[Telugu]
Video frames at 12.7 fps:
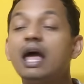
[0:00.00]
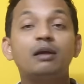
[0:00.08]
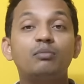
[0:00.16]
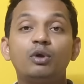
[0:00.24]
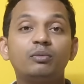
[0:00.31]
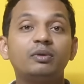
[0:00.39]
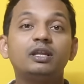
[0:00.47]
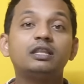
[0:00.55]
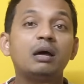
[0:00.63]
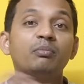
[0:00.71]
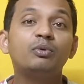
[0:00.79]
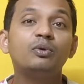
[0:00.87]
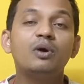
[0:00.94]
బ్లాక్ బోర్డ్ మీద
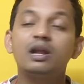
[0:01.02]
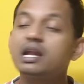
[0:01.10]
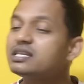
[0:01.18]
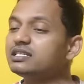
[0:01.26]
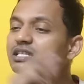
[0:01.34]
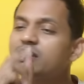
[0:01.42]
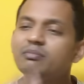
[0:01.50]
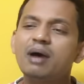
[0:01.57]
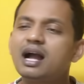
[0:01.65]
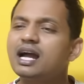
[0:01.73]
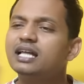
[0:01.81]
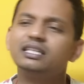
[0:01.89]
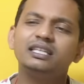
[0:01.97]
తప్పులు అని రాసి దాన్ని
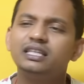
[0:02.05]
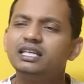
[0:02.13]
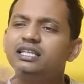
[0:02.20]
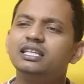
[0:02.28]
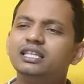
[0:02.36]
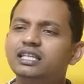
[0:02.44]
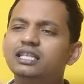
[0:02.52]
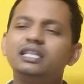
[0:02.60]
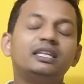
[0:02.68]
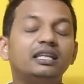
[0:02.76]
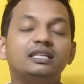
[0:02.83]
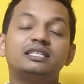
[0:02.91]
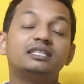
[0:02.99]
బాగా దిద్ది దిద్ది
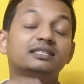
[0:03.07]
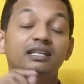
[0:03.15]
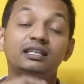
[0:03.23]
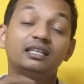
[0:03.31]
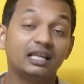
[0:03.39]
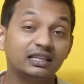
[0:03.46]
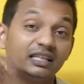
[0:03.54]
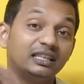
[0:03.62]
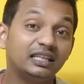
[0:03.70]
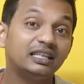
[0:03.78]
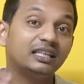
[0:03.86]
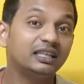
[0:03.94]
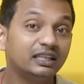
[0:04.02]
దిద్ది సీజన్ అంతా
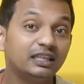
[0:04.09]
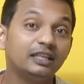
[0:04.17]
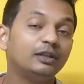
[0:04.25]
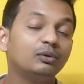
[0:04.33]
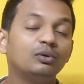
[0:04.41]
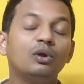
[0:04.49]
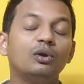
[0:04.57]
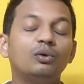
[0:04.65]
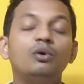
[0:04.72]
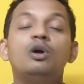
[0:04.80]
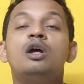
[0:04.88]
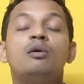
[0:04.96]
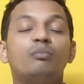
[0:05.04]
దిద్ది దిద్ది దిద్ది
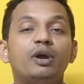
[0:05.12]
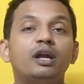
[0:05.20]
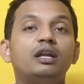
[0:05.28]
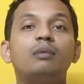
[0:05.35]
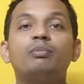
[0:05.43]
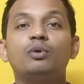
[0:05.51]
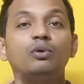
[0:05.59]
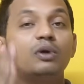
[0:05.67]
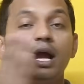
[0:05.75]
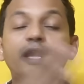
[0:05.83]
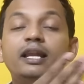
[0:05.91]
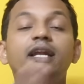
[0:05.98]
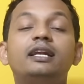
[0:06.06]
ఉన్నోళ్ళు పోయేటప్పుడు
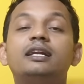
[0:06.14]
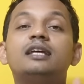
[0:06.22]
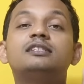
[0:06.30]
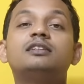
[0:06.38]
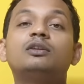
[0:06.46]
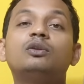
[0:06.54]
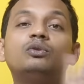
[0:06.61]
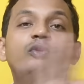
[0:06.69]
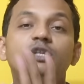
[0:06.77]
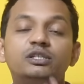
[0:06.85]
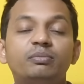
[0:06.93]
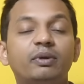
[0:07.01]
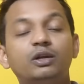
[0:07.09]
కన్నీటి డస్టర్తో
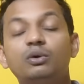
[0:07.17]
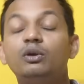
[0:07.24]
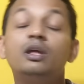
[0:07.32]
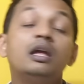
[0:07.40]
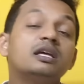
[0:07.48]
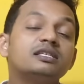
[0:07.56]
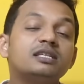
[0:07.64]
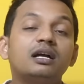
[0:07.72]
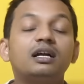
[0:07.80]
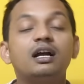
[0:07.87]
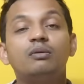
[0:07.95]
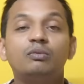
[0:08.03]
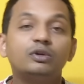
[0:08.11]
తుడిచిపెట్టుకుని
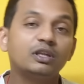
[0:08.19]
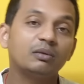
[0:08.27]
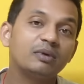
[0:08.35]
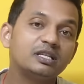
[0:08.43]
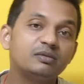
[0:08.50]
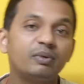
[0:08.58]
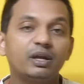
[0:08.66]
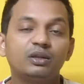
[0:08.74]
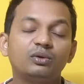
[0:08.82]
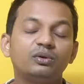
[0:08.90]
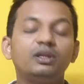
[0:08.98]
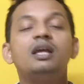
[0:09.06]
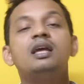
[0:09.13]
చక్కగా పోతారు మంచి
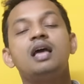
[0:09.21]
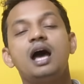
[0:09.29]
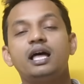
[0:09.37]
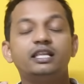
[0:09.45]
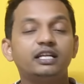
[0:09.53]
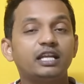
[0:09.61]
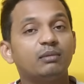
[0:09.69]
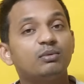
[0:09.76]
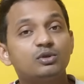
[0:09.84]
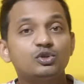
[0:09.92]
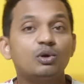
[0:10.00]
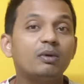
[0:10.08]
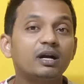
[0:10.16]
పేరుతోటి అదే
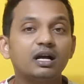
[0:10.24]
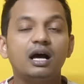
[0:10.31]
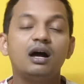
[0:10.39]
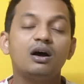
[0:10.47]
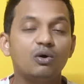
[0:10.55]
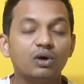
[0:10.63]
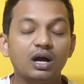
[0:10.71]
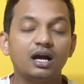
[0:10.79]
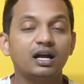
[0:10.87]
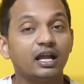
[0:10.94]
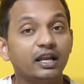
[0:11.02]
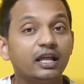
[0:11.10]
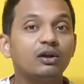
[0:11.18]
టైంలో శోభక్క ఒక
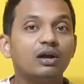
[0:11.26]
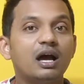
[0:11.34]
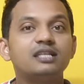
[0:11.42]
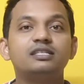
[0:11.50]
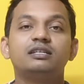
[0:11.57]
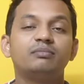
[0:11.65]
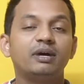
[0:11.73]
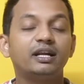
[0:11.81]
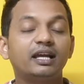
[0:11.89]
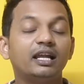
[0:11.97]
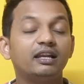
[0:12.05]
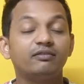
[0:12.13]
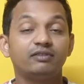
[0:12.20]
కన్నీరు గార్చి
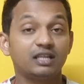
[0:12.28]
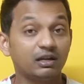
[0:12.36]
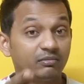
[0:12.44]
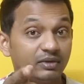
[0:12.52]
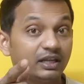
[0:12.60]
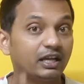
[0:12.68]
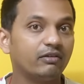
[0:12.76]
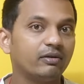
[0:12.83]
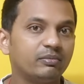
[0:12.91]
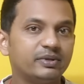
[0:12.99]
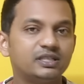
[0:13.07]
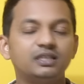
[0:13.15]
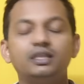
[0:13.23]
బయటకు వెళ్ళిన విధానం
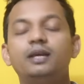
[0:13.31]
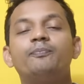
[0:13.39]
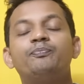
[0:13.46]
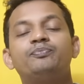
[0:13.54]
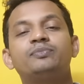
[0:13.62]
మీకేమనిపించింది